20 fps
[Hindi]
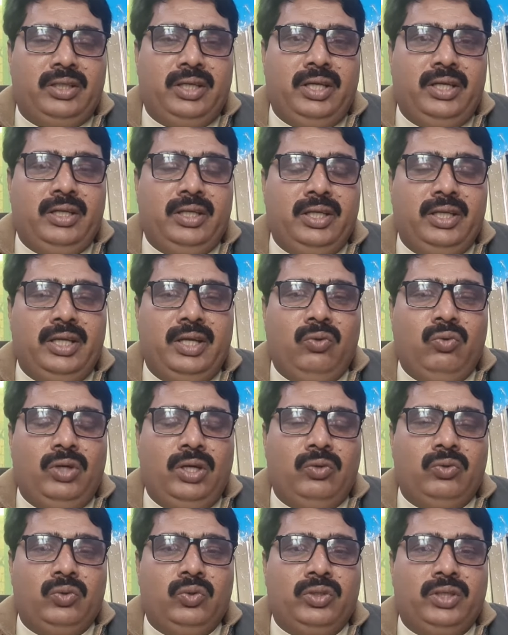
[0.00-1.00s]
ट्रेंड किया हुआ
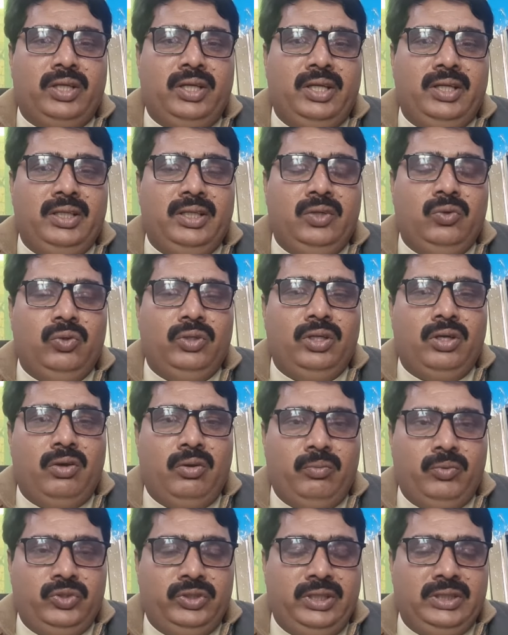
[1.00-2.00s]
है उनको ट्रेनिंग दी हुई है
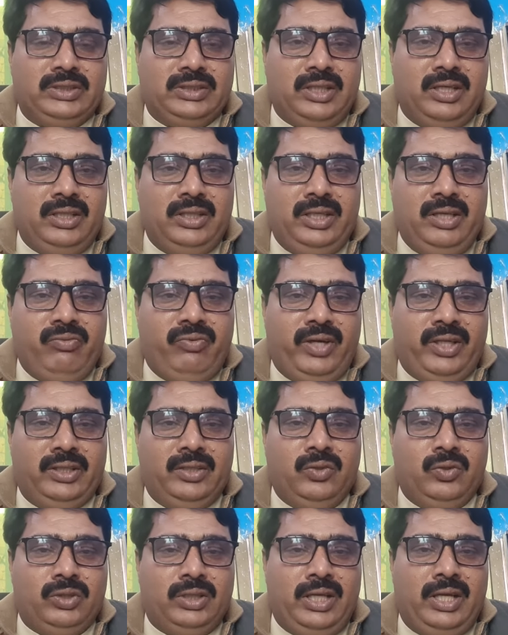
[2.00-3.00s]
और मुझे इसका ये
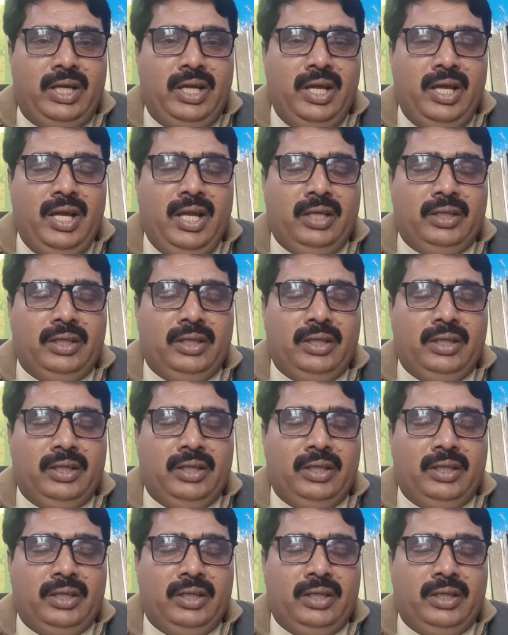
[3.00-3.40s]
फ़ायदा होता है